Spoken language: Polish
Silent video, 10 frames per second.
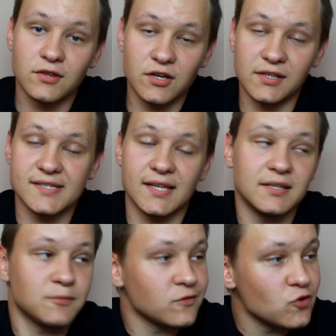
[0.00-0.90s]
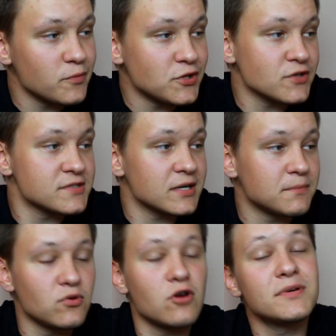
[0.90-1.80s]
No i niestety po dwóch
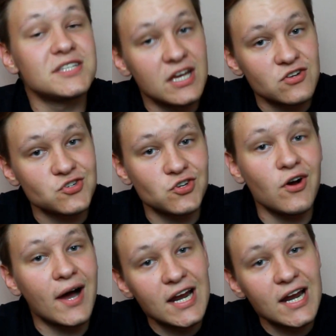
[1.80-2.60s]
miesiącach byłoby ciężko,